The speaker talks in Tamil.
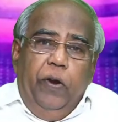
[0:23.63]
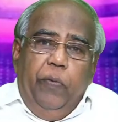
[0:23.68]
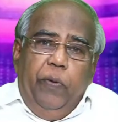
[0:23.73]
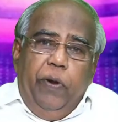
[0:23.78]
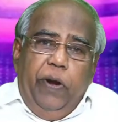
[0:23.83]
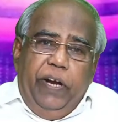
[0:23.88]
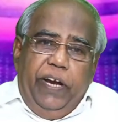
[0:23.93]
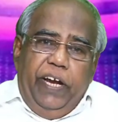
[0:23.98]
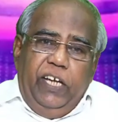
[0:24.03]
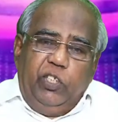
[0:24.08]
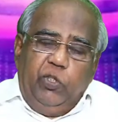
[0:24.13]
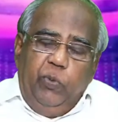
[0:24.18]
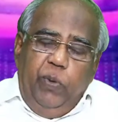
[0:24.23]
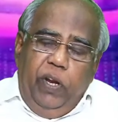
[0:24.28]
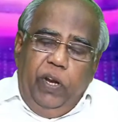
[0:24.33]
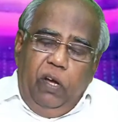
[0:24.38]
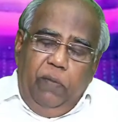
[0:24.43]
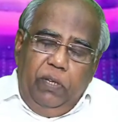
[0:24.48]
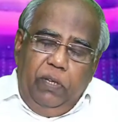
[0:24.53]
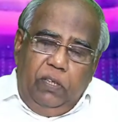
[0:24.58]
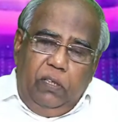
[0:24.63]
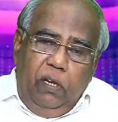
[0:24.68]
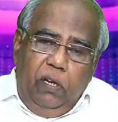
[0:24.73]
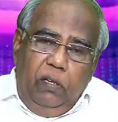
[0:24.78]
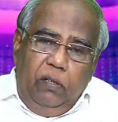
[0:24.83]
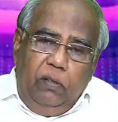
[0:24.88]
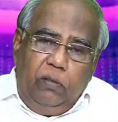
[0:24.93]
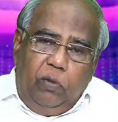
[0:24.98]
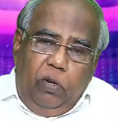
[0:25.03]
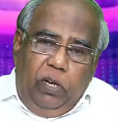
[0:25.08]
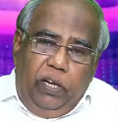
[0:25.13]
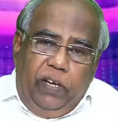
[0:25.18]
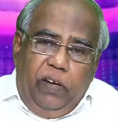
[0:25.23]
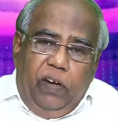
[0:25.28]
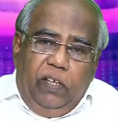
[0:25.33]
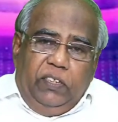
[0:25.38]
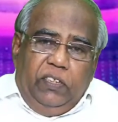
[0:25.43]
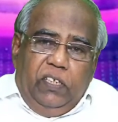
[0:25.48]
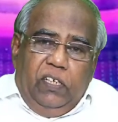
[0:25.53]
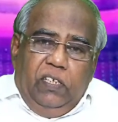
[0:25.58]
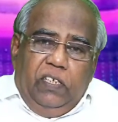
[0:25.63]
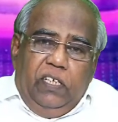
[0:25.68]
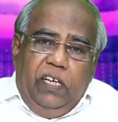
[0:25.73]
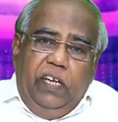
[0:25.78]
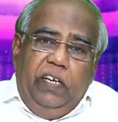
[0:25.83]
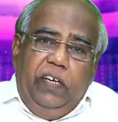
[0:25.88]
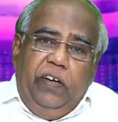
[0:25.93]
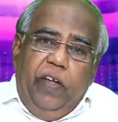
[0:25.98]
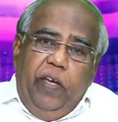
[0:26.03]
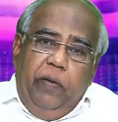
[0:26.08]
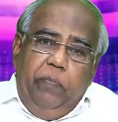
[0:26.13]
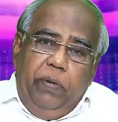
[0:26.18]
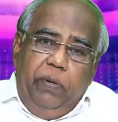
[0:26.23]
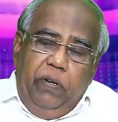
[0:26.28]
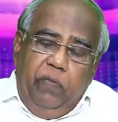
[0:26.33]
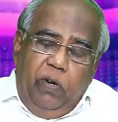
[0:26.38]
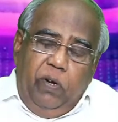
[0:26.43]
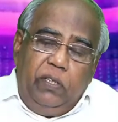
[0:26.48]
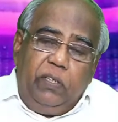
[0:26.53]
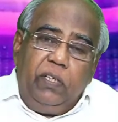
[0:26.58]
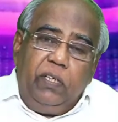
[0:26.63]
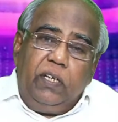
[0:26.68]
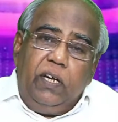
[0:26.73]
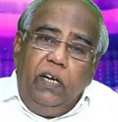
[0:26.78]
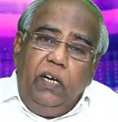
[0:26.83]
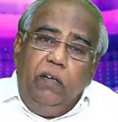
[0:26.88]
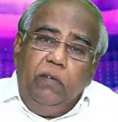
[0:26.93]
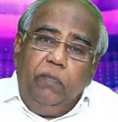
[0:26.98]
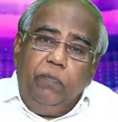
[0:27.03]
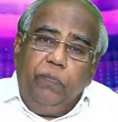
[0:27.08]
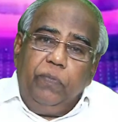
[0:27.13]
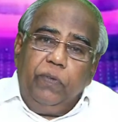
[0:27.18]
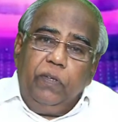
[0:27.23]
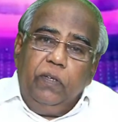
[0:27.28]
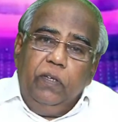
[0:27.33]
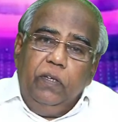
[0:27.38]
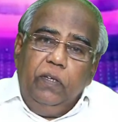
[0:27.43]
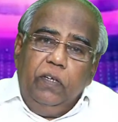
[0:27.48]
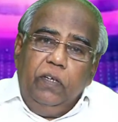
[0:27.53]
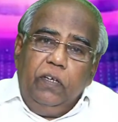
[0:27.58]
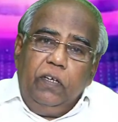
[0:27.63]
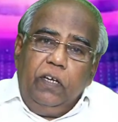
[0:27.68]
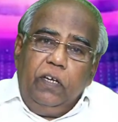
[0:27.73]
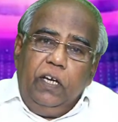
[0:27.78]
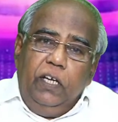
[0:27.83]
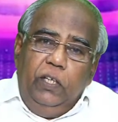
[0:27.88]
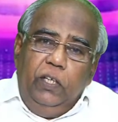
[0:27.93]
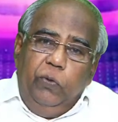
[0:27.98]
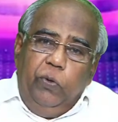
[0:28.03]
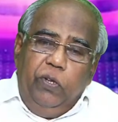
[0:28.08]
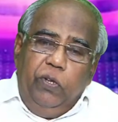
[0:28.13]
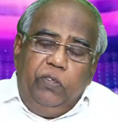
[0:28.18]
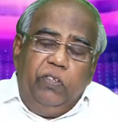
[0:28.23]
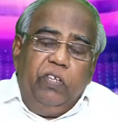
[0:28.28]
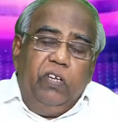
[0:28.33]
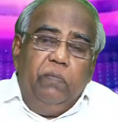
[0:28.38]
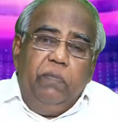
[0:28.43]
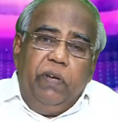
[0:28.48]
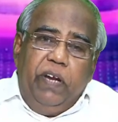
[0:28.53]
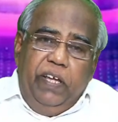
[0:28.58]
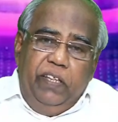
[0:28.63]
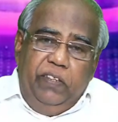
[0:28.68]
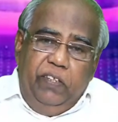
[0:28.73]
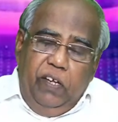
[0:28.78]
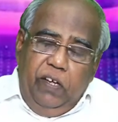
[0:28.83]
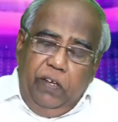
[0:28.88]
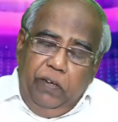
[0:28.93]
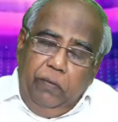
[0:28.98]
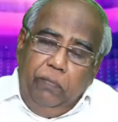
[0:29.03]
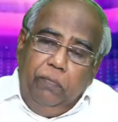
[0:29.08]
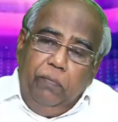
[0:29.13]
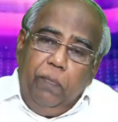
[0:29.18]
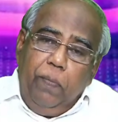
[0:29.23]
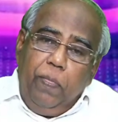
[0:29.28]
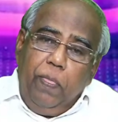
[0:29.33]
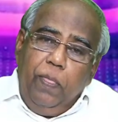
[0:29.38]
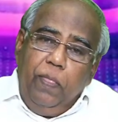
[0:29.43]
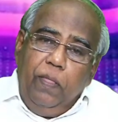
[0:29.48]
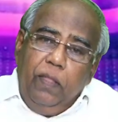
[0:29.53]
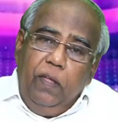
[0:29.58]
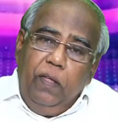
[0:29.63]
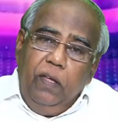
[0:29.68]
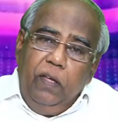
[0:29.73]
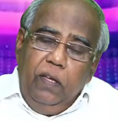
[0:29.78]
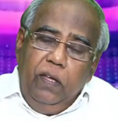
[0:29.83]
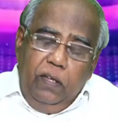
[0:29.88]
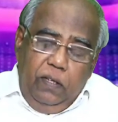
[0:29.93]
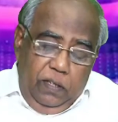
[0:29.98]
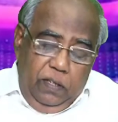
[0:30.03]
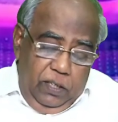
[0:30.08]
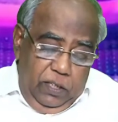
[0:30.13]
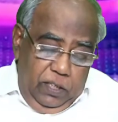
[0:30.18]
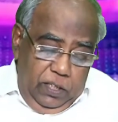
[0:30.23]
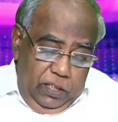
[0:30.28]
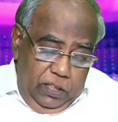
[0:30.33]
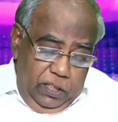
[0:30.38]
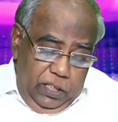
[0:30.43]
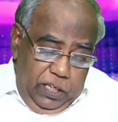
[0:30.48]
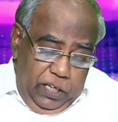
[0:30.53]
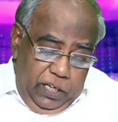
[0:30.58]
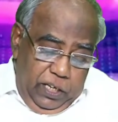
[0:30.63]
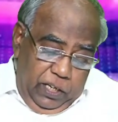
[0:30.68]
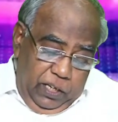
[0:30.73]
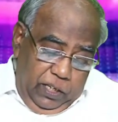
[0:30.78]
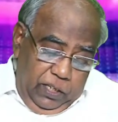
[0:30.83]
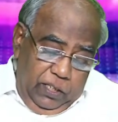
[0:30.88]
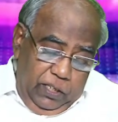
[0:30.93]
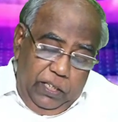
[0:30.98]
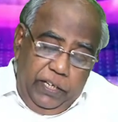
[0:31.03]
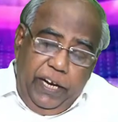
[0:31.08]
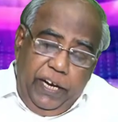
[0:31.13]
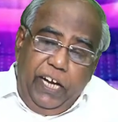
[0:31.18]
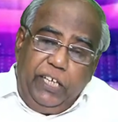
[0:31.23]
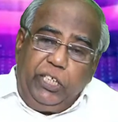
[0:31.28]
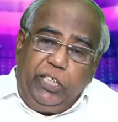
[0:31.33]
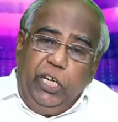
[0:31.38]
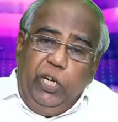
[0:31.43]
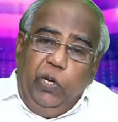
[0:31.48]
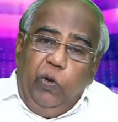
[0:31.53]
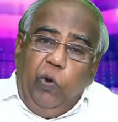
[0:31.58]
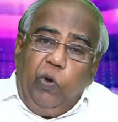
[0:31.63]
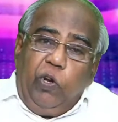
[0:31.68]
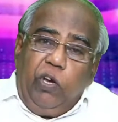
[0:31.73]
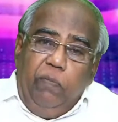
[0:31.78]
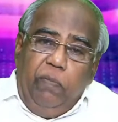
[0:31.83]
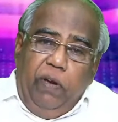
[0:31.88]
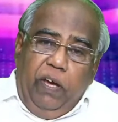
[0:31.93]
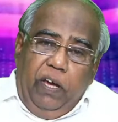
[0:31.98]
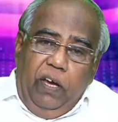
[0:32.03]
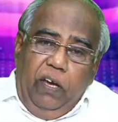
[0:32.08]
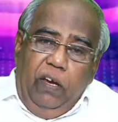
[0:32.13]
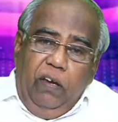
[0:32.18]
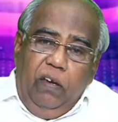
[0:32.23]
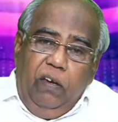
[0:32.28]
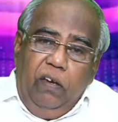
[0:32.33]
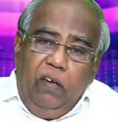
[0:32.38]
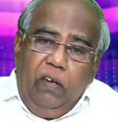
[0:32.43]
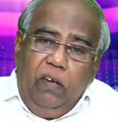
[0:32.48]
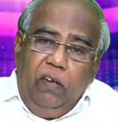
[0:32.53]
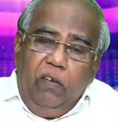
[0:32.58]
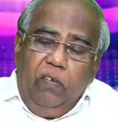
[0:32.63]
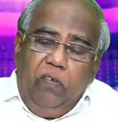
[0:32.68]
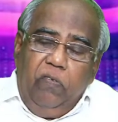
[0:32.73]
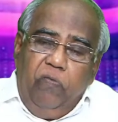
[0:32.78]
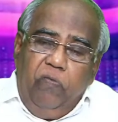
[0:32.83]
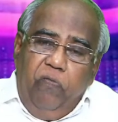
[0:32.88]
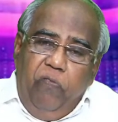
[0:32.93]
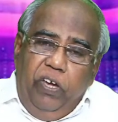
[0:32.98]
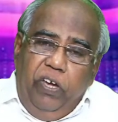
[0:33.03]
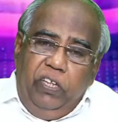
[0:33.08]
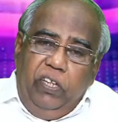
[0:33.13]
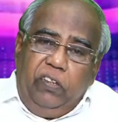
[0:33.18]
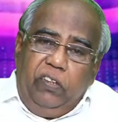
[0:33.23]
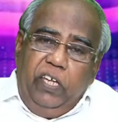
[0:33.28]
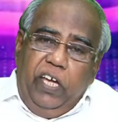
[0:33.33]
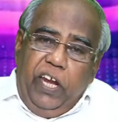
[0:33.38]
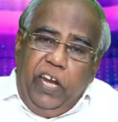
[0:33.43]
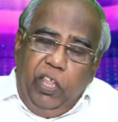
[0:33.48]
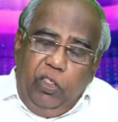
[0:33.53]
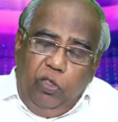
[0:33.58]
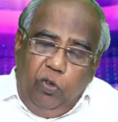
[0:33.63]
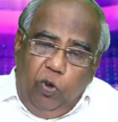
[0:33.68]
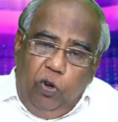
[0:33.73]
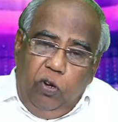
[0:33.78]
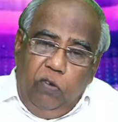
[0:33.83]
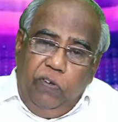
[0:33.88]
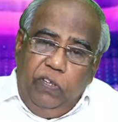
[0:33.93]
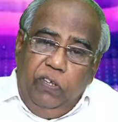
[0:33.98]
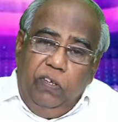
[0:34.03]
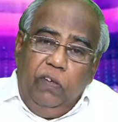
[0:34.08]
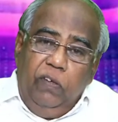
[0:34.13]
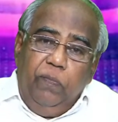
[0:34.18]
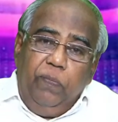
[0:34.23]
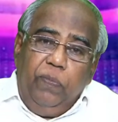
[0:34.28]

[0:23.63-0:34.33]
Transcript: ஆண்டவராக இயேசுவின் நாமத்தில் தொலைக்காட்சிகளுக்கு அன்னுடைய அன்பின் வாழ்த்துக்கள் இது ஒரு திருமறை தியானம் இந்த நிகழ்ச்சியின் நோக்கமே வேதத்தை அறிந்து கொள்வது